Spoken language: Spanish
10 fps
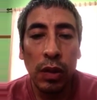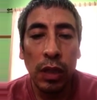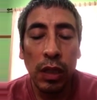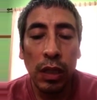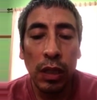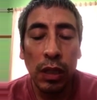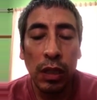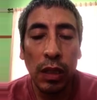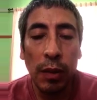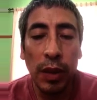y
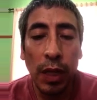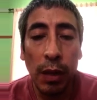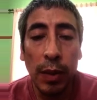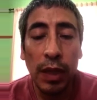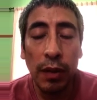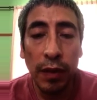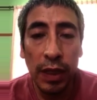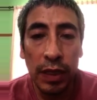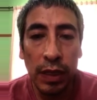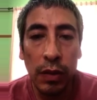lamentablemente
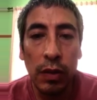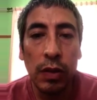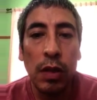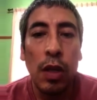fallecidos.